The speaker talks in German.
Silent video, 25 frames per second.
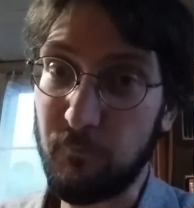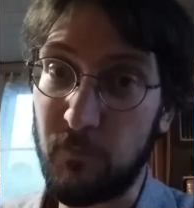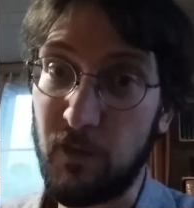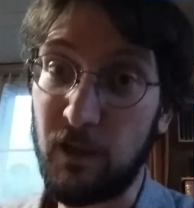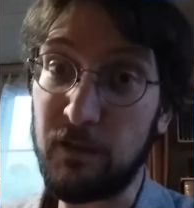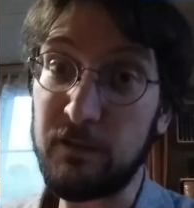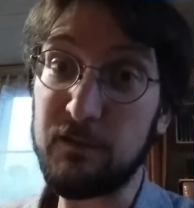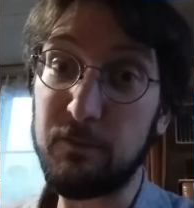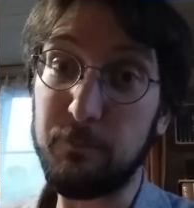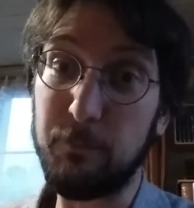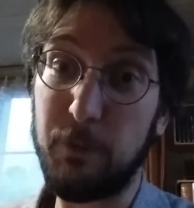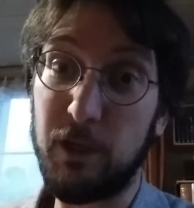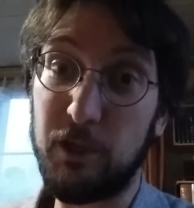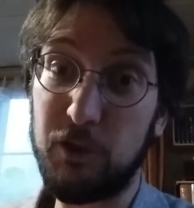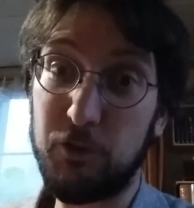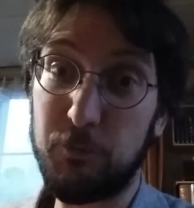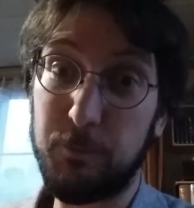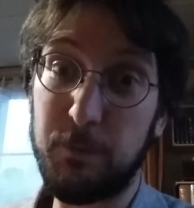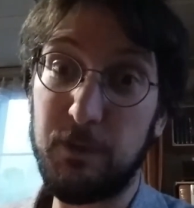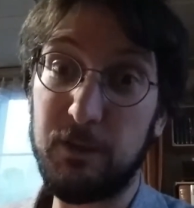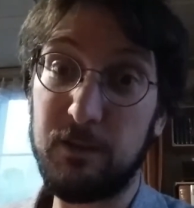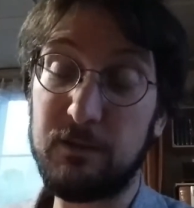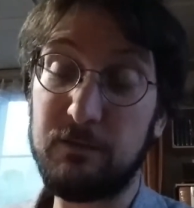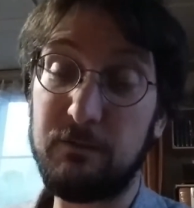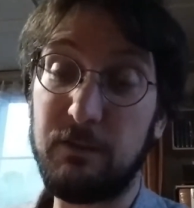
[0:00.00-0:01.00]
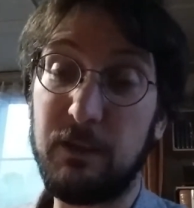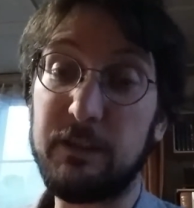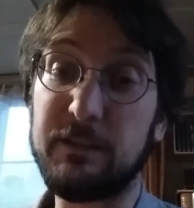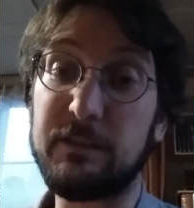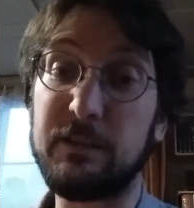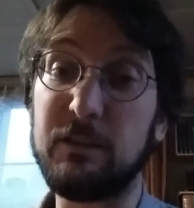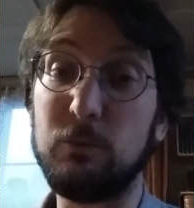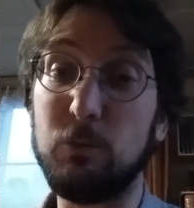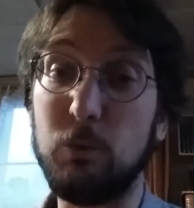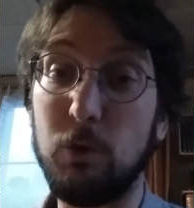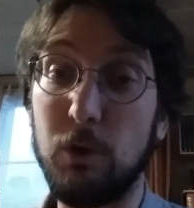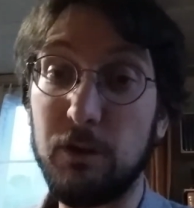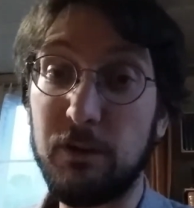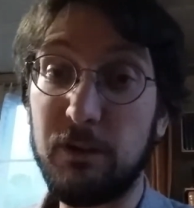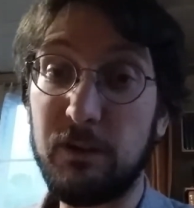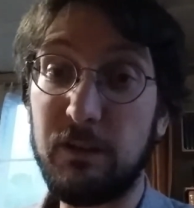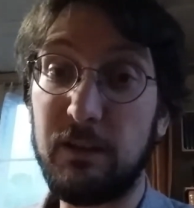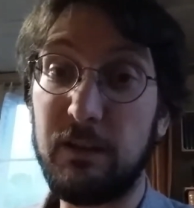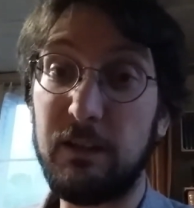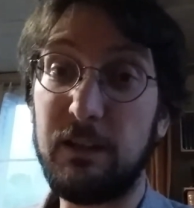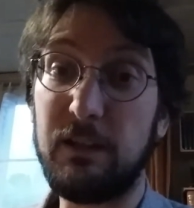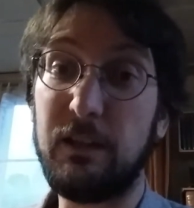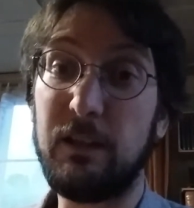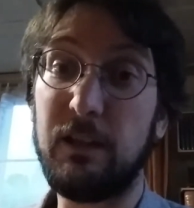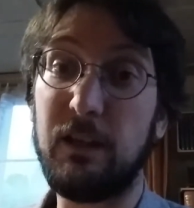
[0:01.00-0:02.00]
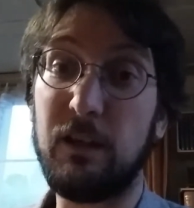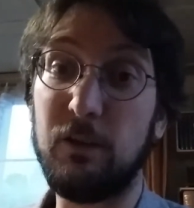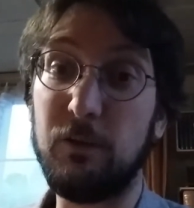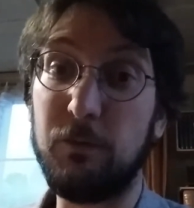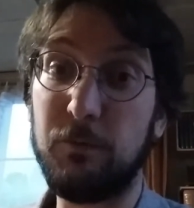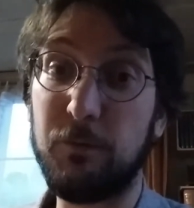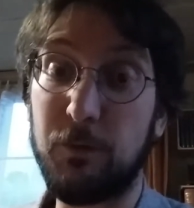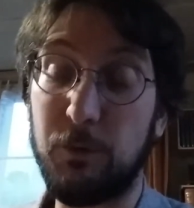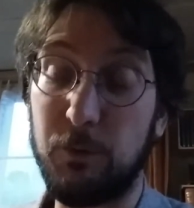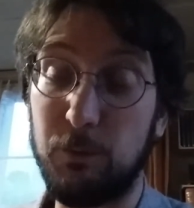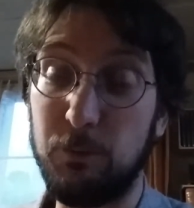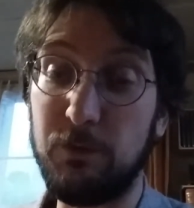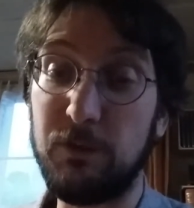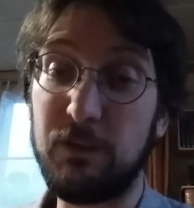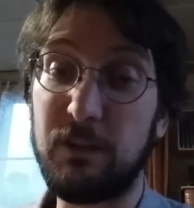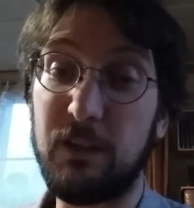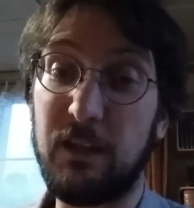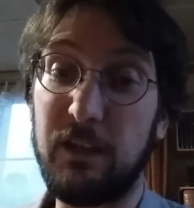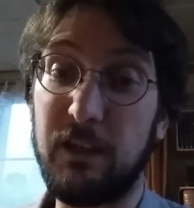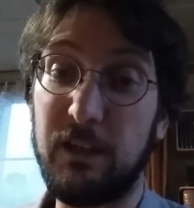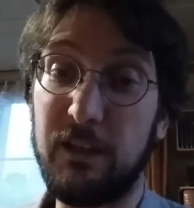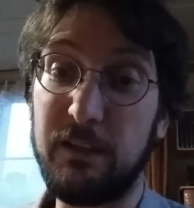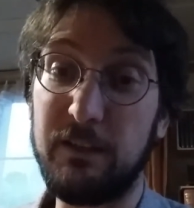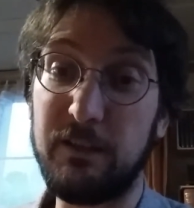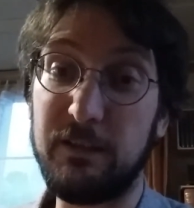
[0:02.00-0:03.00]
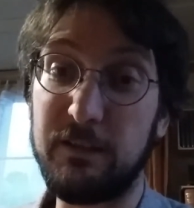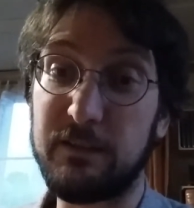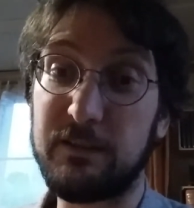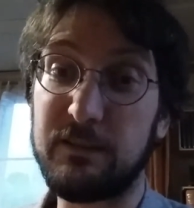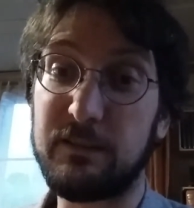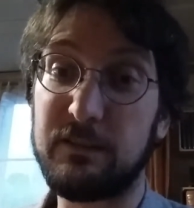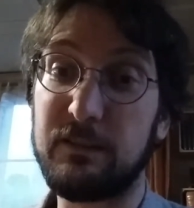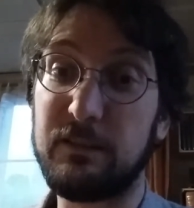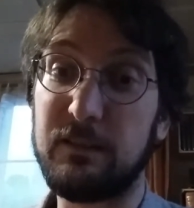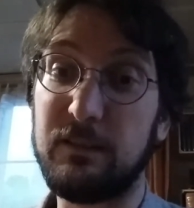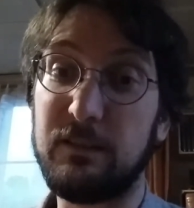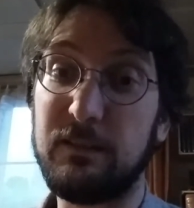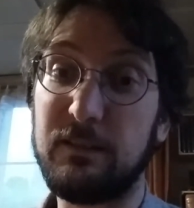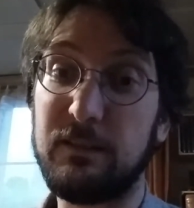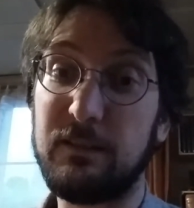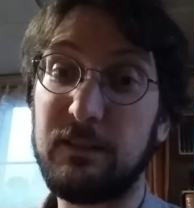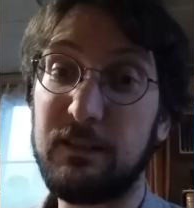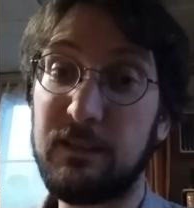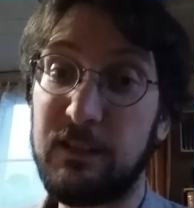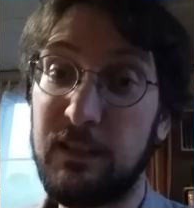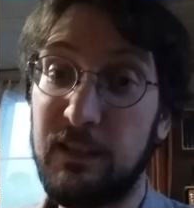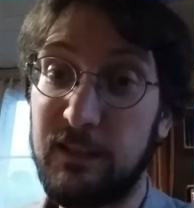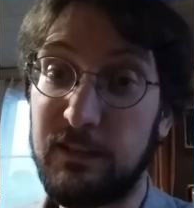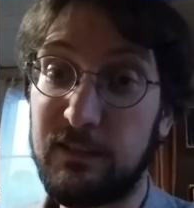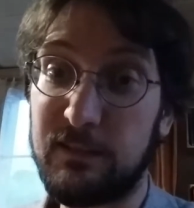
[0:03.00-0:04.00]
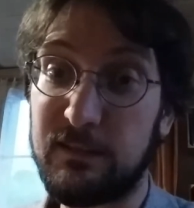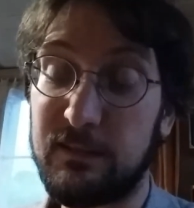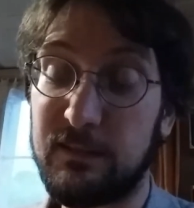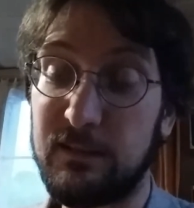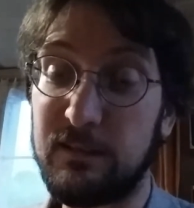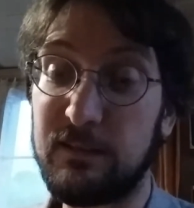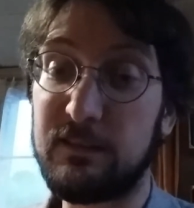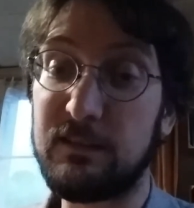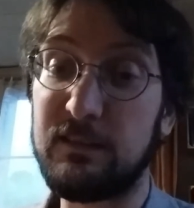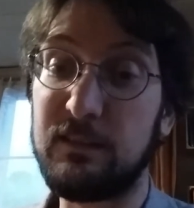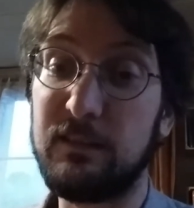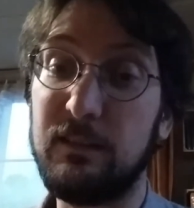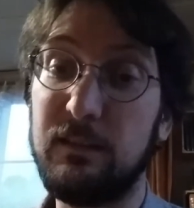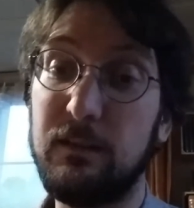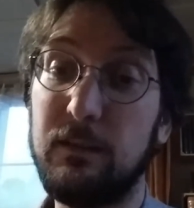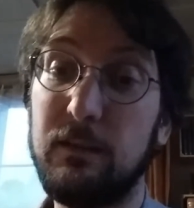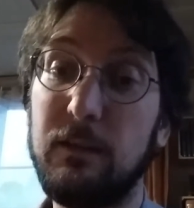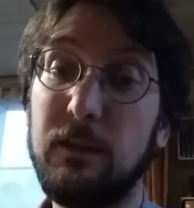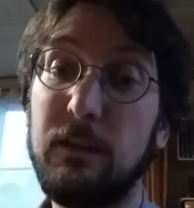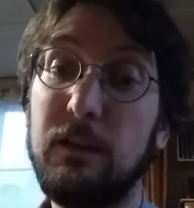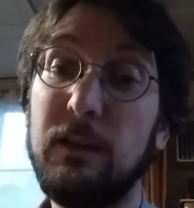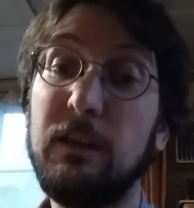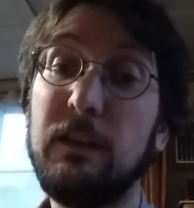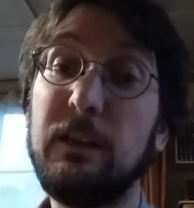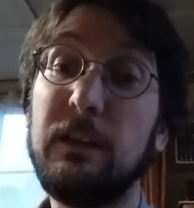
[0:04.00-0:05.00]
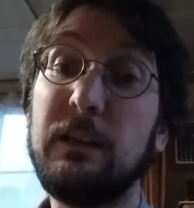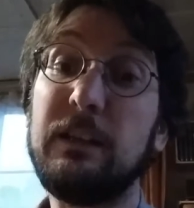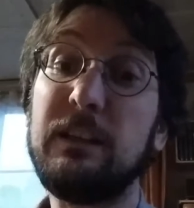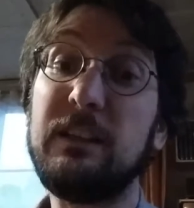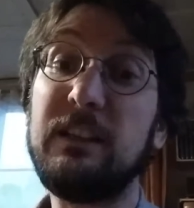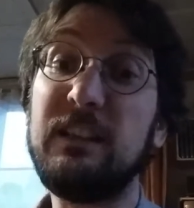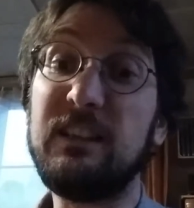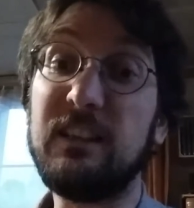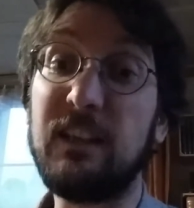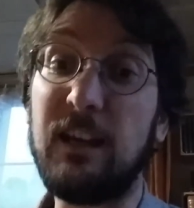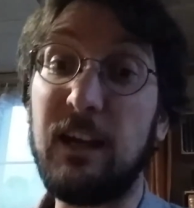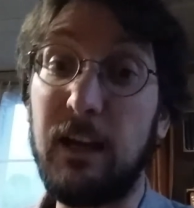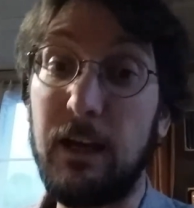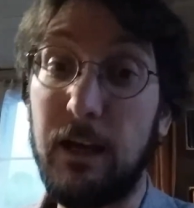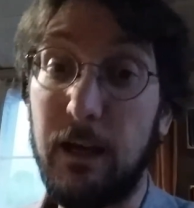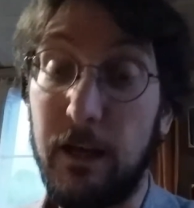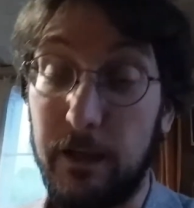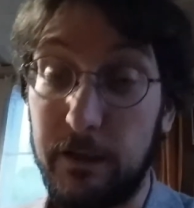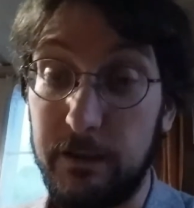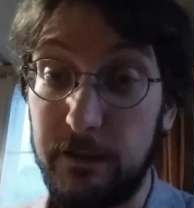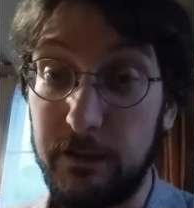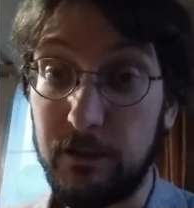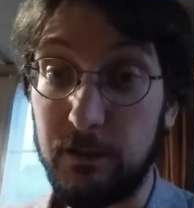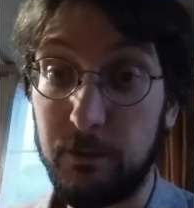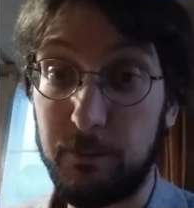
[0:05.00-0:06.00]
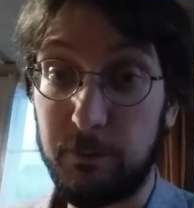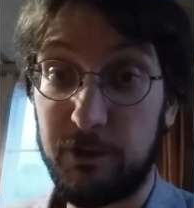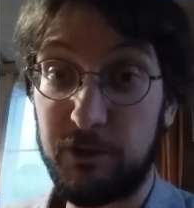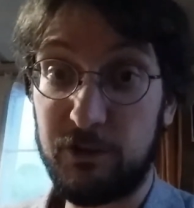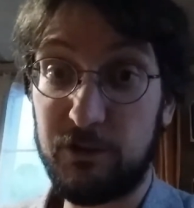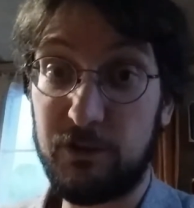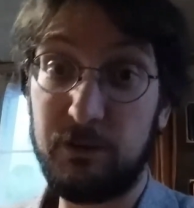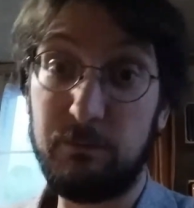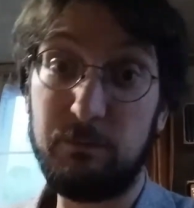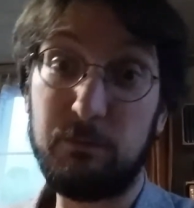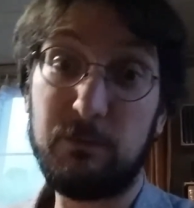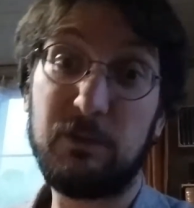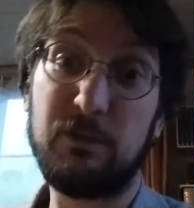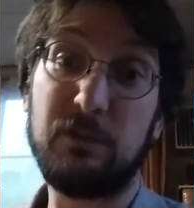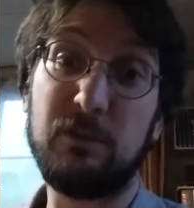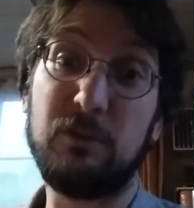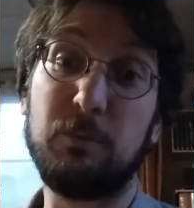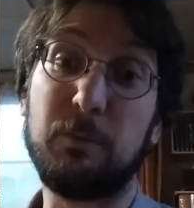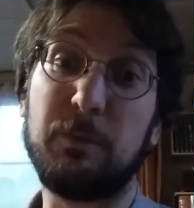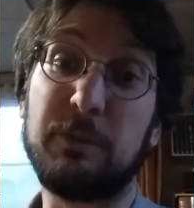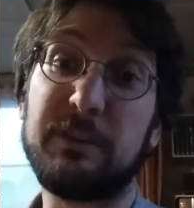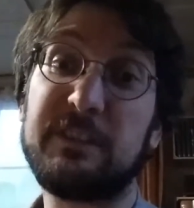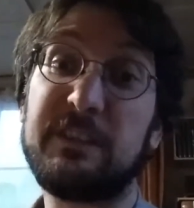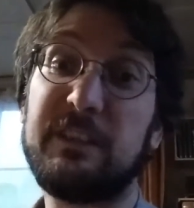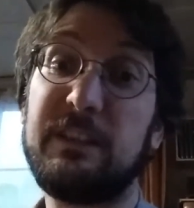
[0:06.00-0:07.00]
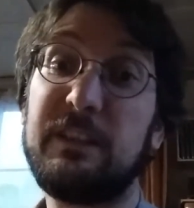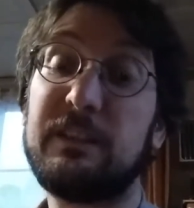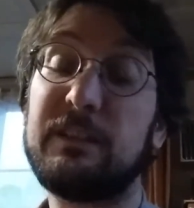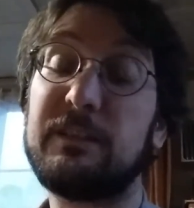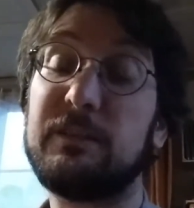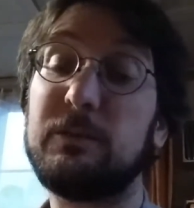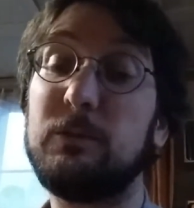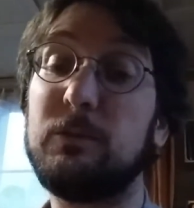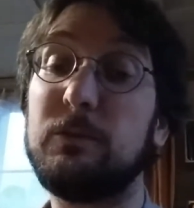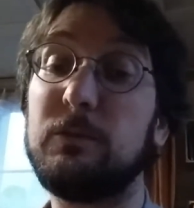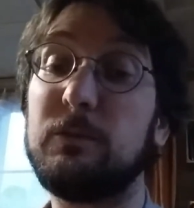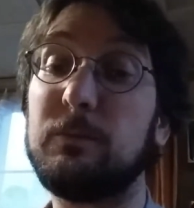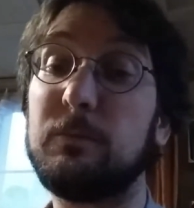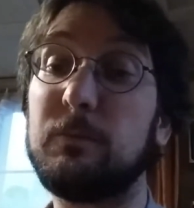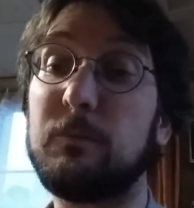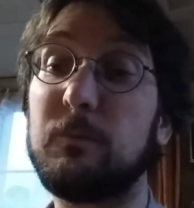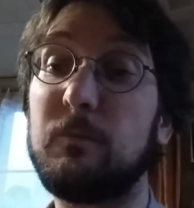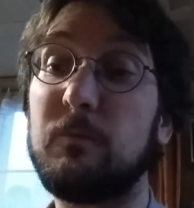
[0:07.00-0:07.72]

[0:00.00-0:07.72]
dass zum Beispiel Urteile aufgrund eines Textes in einer bestimmten Übersetzung